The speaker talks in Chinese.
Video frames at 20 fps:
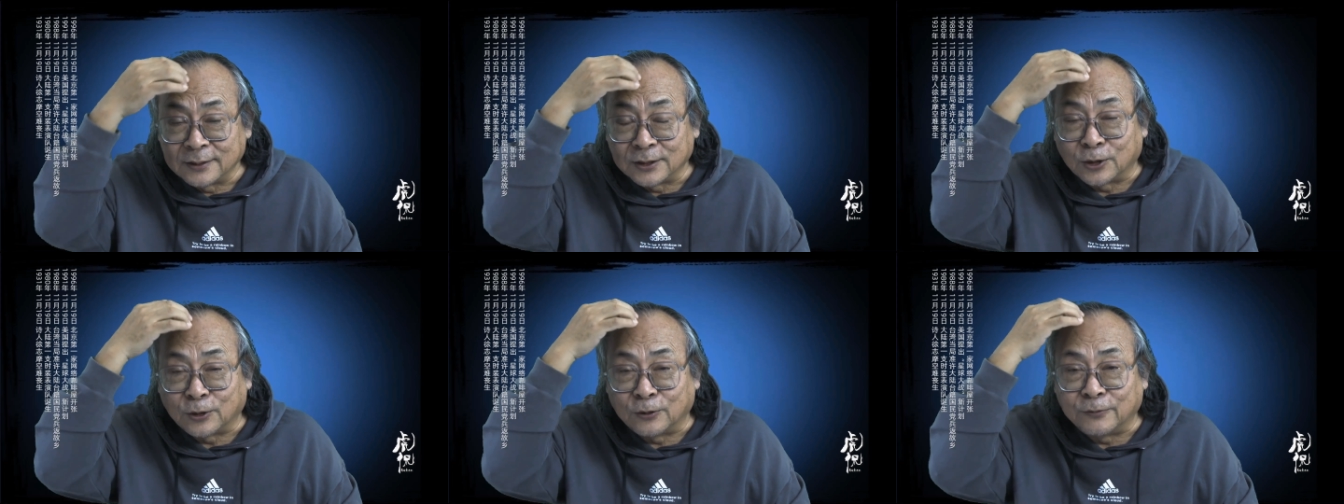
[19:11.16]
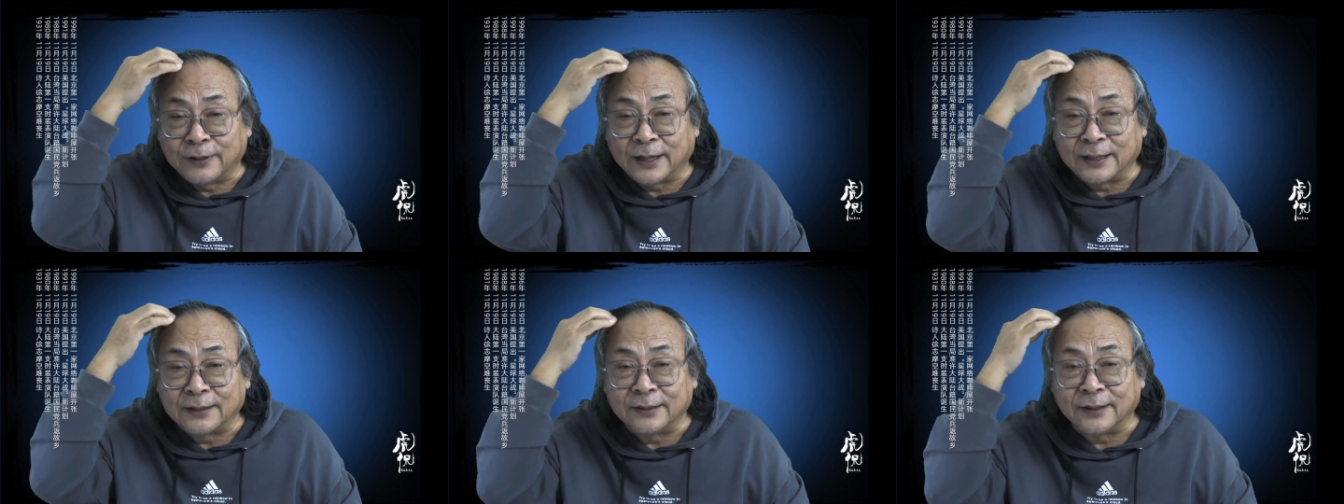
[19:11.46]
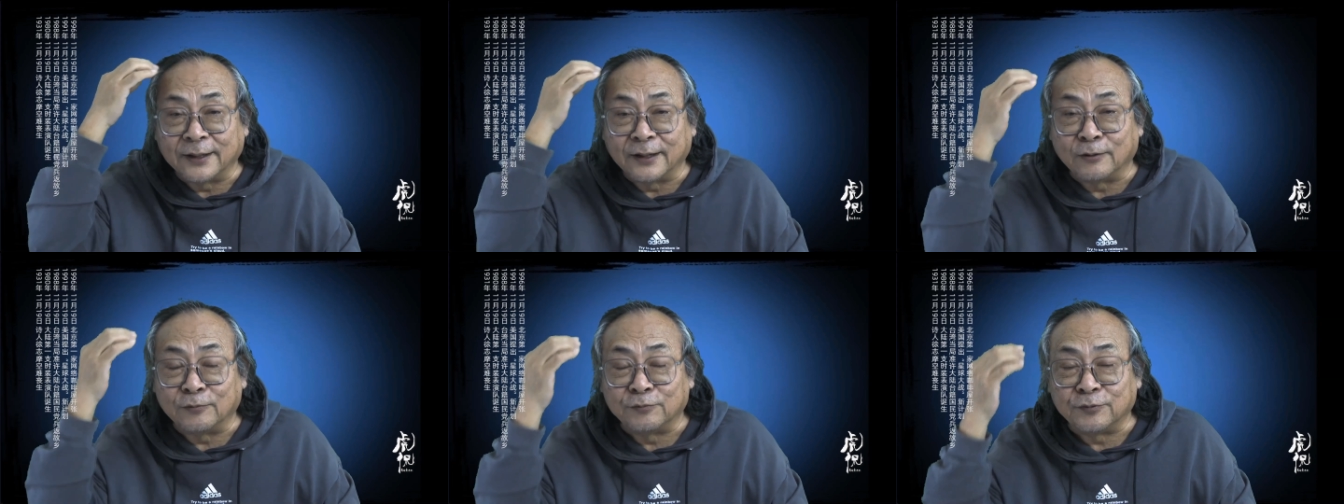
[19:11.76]
头发
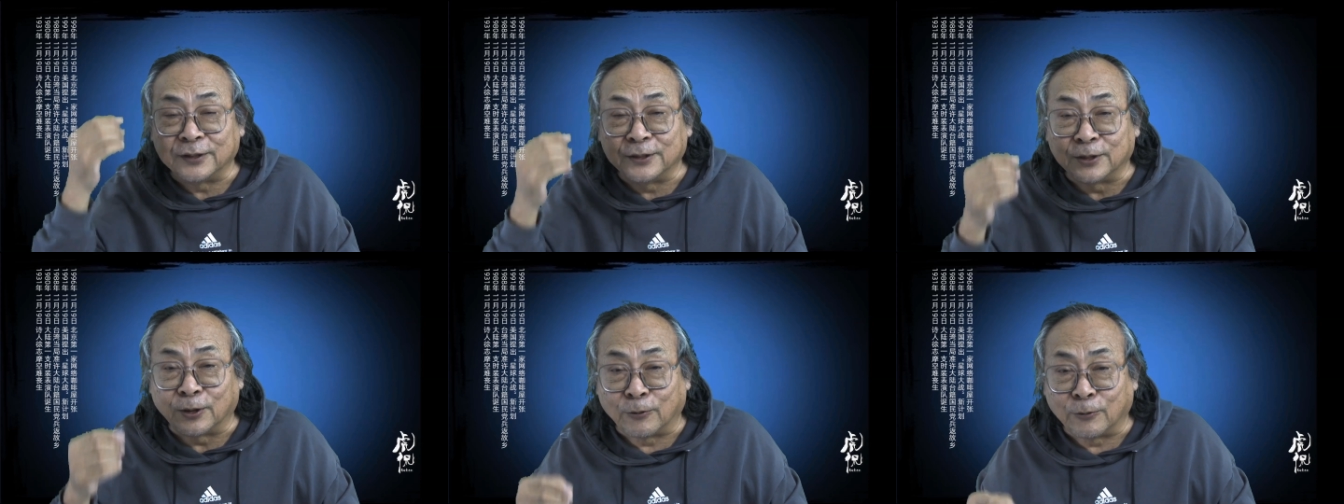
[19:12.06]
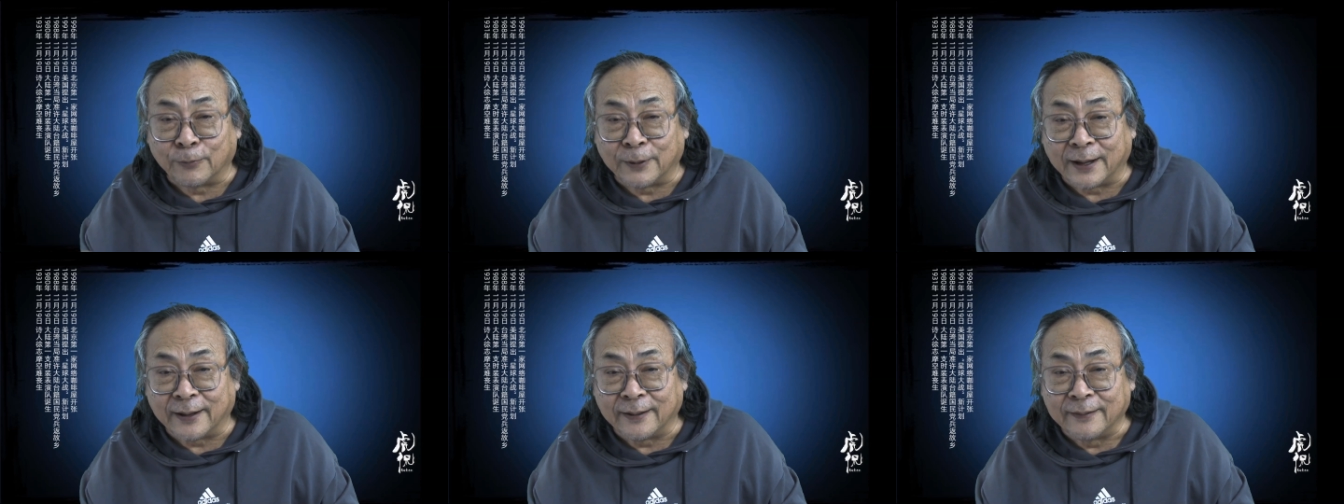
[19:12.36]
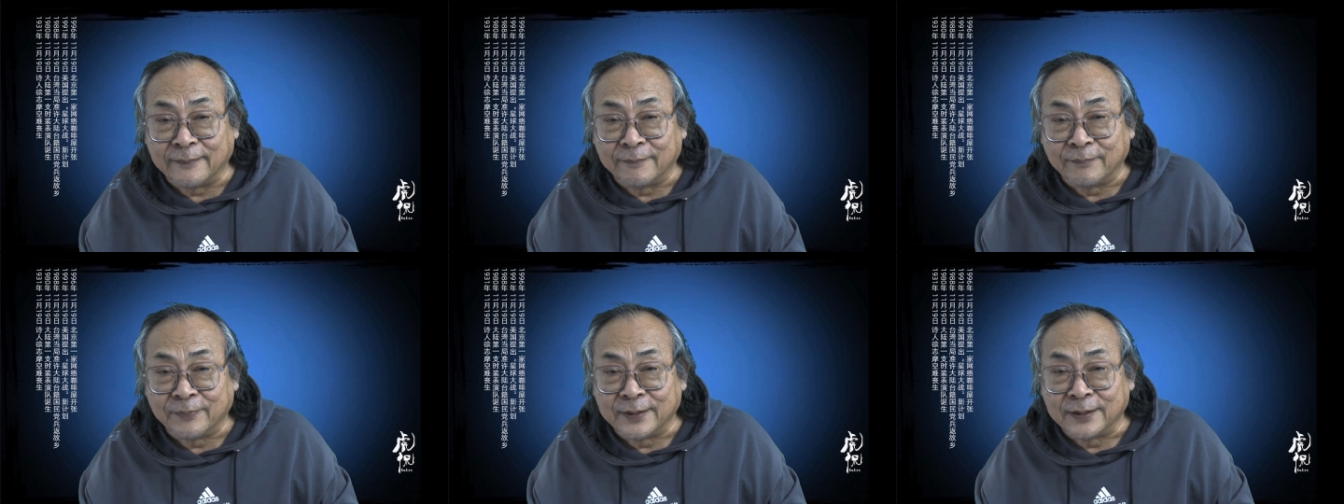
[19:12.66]
是那种分头嘛，
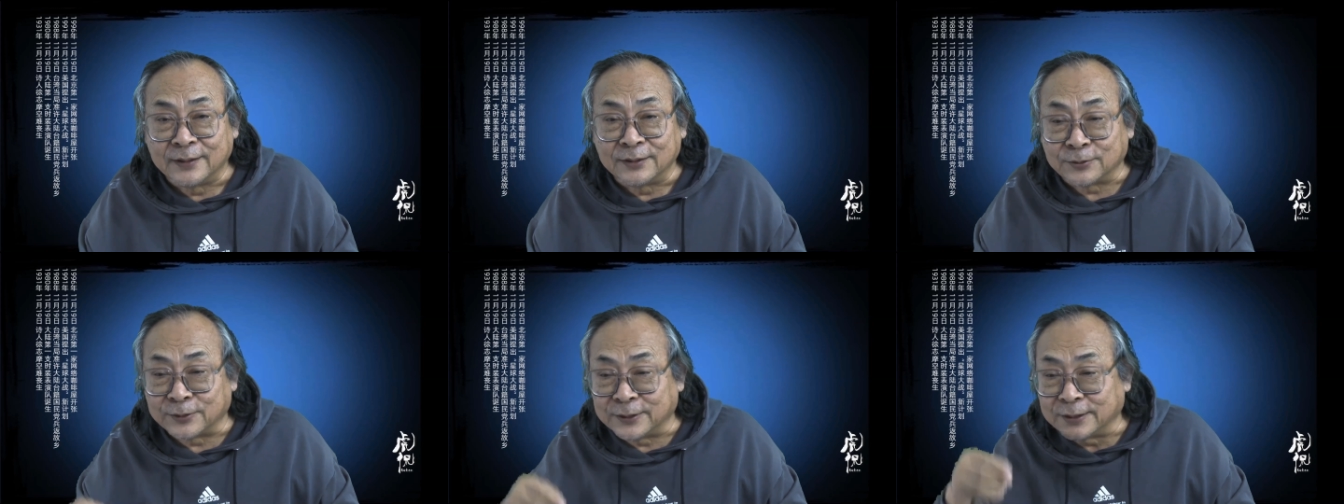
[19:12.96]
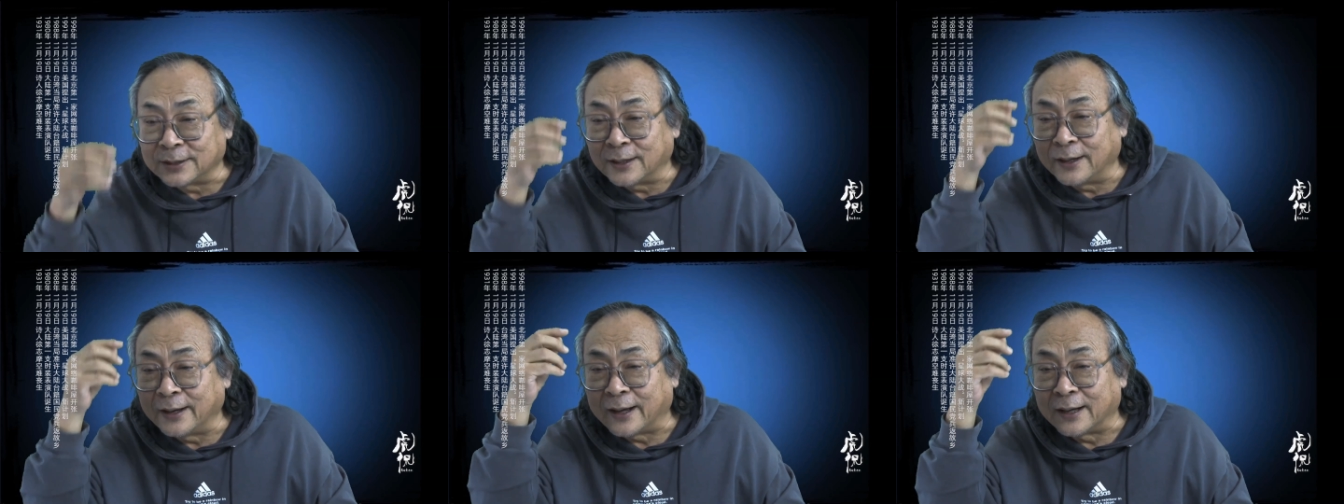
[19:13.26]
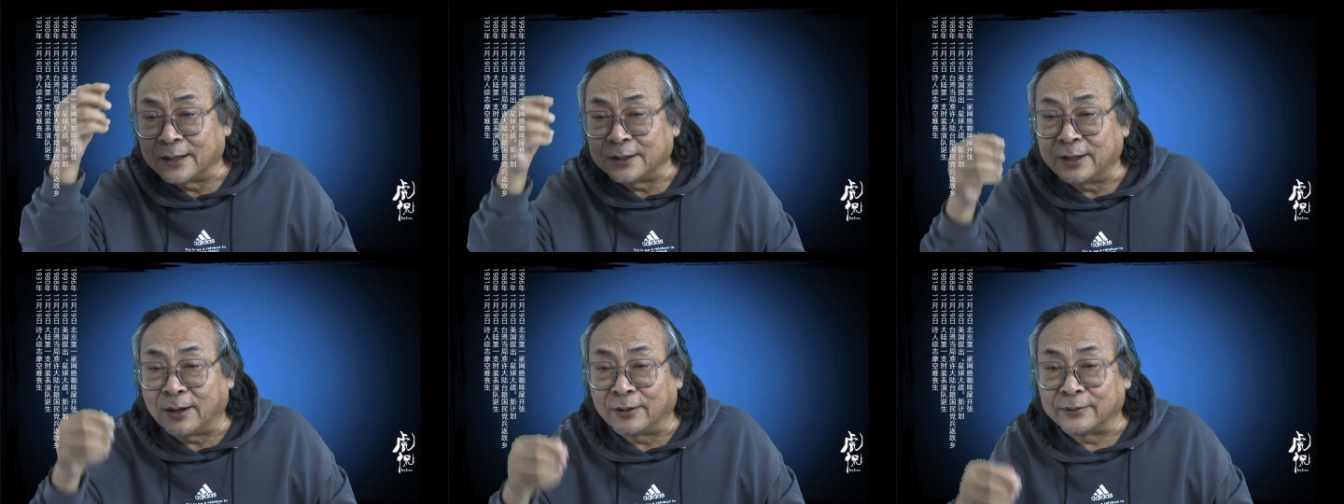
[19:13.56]
所以这
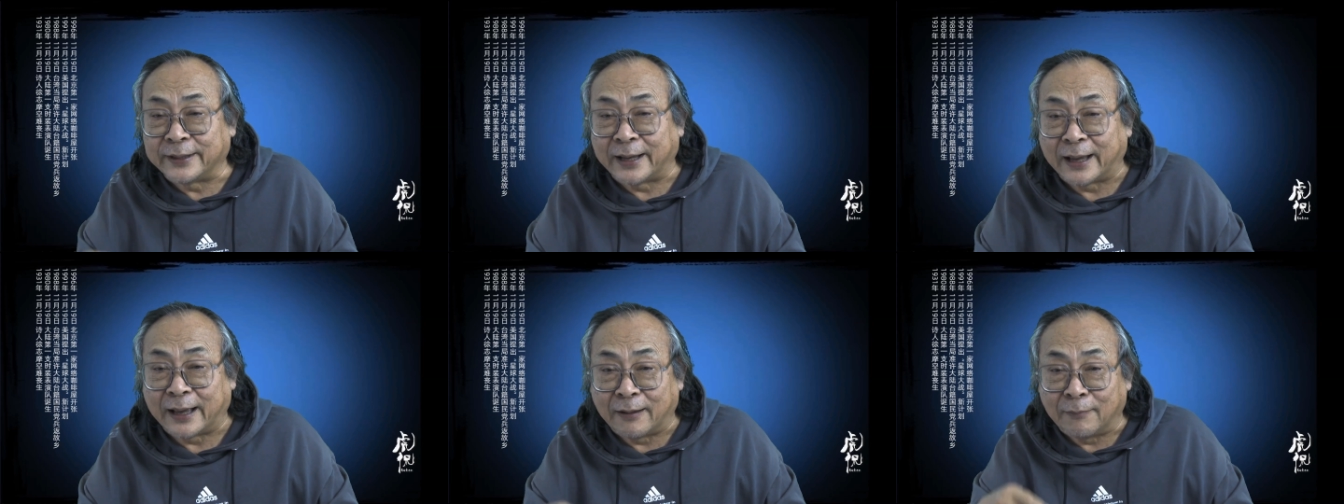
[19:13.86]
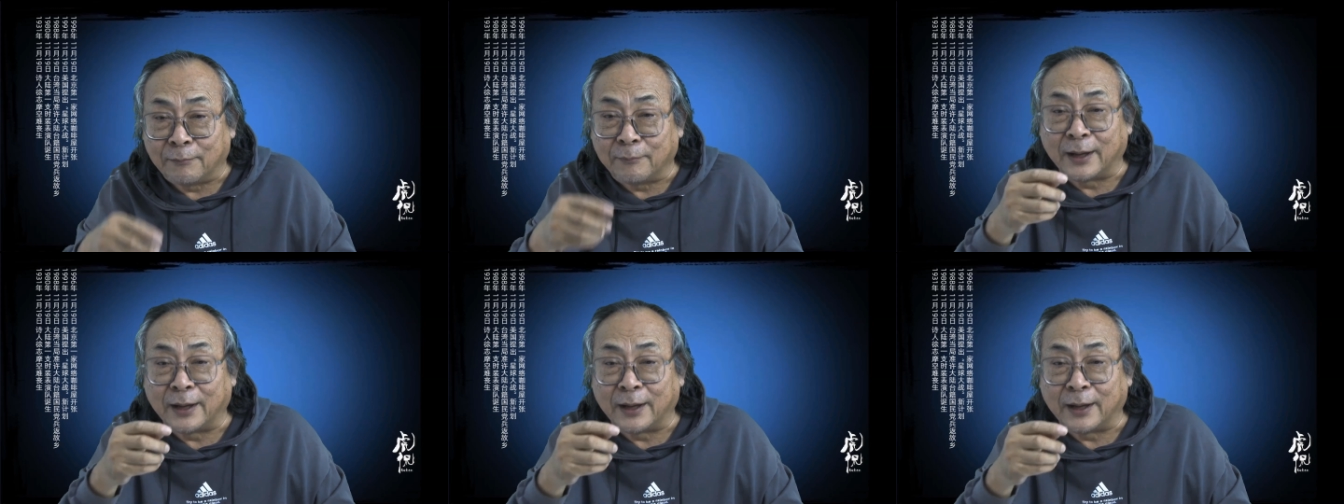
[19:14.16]
两个要点，